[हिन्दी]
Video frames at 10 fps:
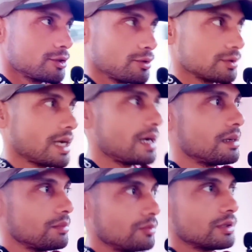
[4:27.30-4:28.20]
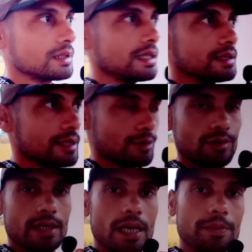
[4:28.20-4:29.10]
छोटा मूर्ति
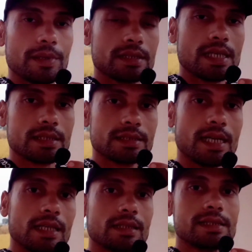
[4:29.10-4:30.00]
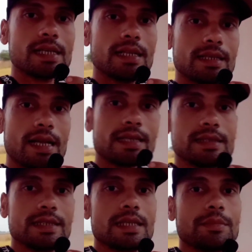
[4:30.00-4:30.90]
ज़रूर है पर साक्षात ऐसा लग रहा है
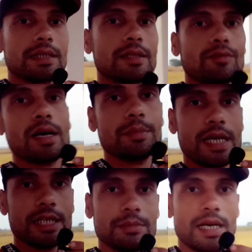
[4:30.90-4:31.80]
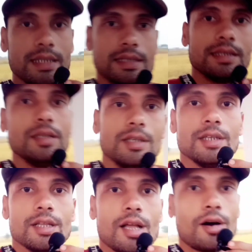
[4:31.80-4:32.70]
कि जैसे माता वहाँ विराजमान हैं
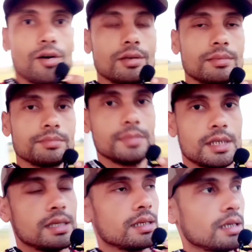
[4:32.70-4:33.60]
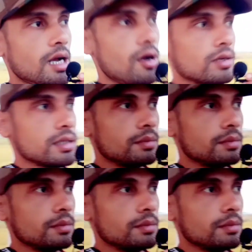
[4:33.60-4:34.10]
और गांव